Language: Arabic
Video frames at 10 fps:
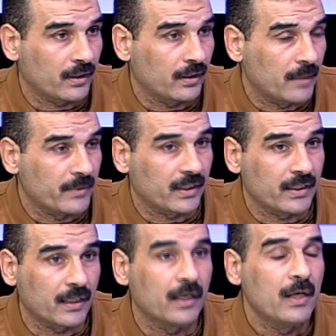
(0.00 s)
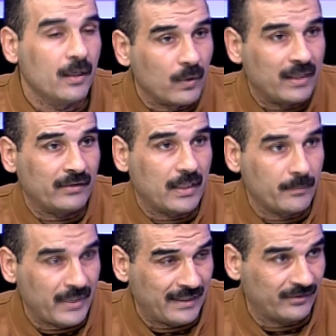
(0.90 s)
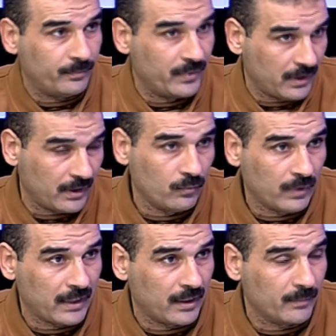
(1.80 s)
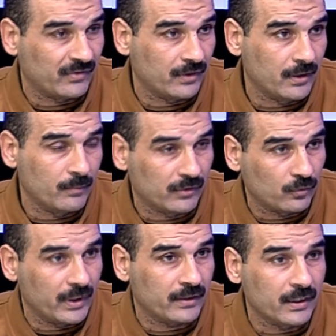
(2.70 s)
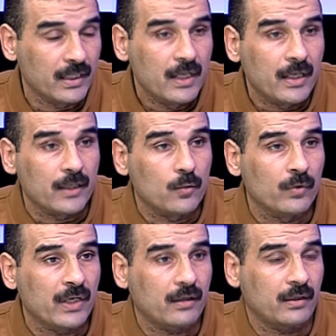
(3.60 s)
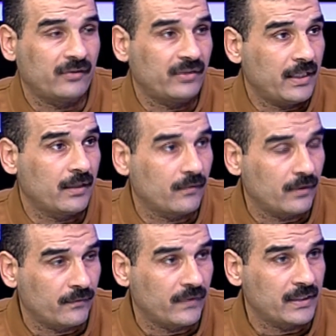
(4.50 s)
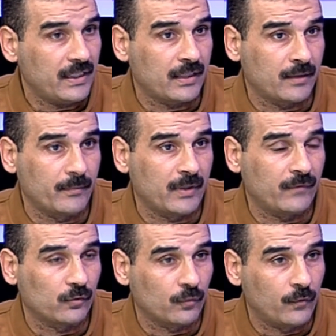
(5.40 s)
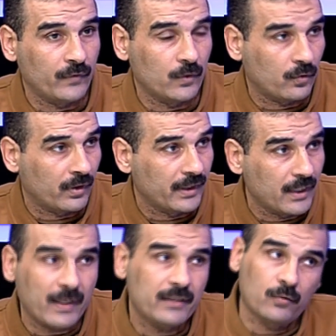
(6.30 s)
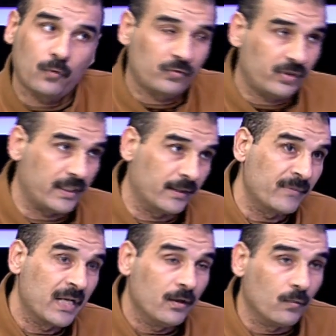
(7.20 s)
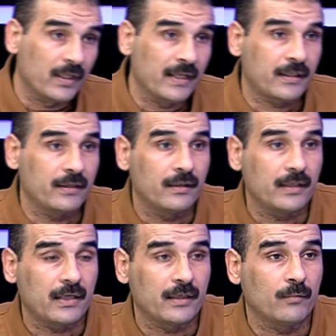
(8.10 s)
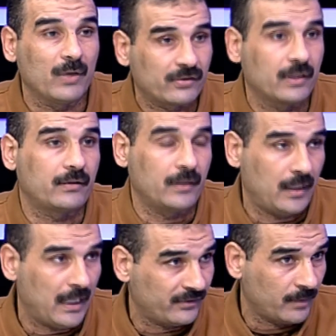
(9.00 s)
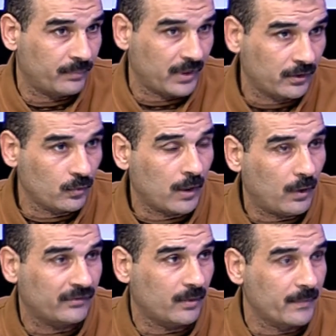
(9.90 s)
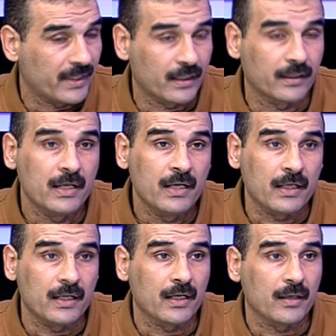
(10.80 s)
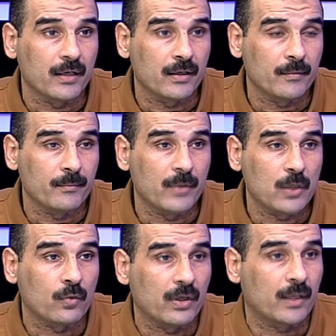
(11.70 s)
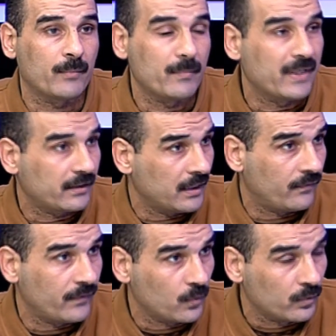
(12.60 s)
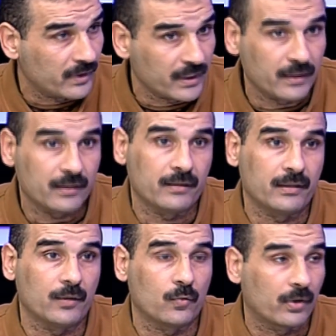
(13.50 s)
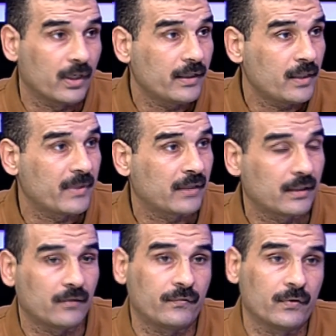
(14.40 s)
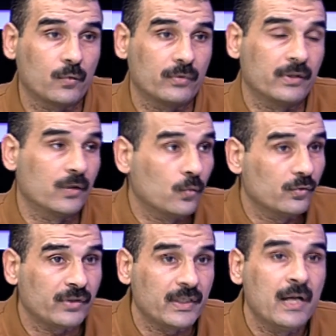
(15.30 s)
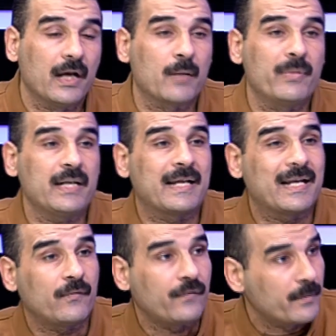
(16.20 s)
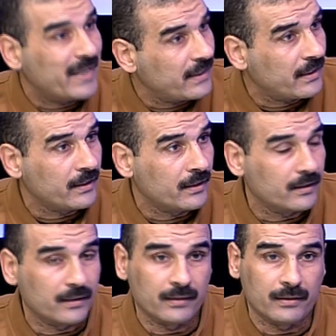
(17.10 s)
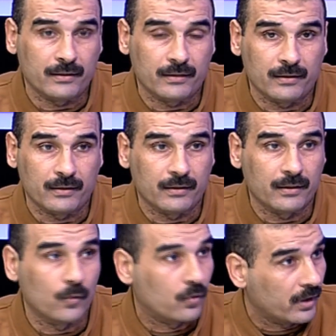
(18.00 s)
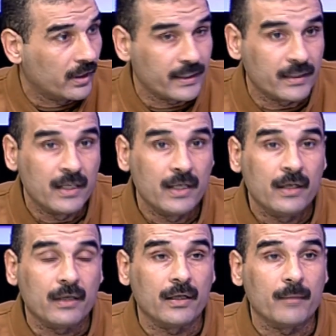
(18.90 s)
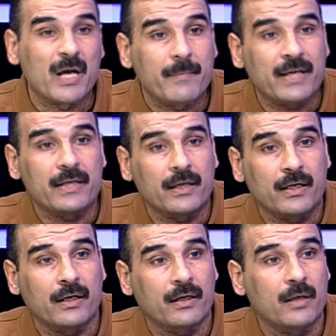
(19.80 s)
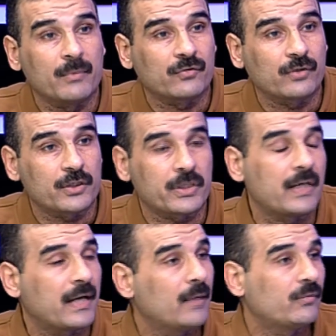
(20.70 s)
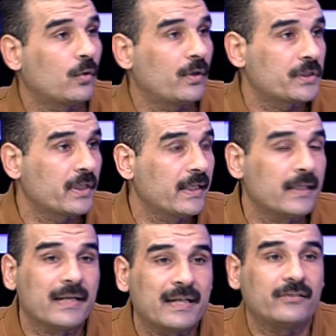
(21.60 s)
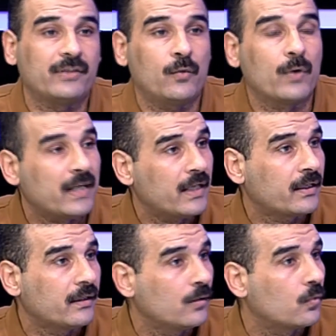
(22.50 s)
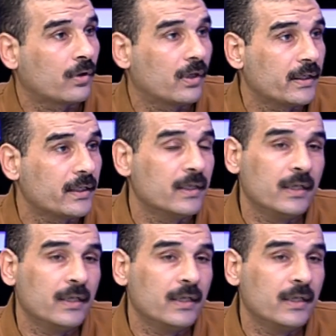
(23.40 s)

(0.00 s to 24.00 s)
الأمريكية وهذا بحسب أو على مسؤوليته أن هناك خسائر فادحة في الصفوف الأوكرانية وأيضا الروسية نعم. ولكن يعني وصلت حسب تقدير أو حسب البيان إلى ما يقارب من 100 ألف جندي أوكراني 100 ألف جندي روسي 40 ألف مدني أوكراني ما بين 15 إلى 25 نازح ولاجئ أوكراني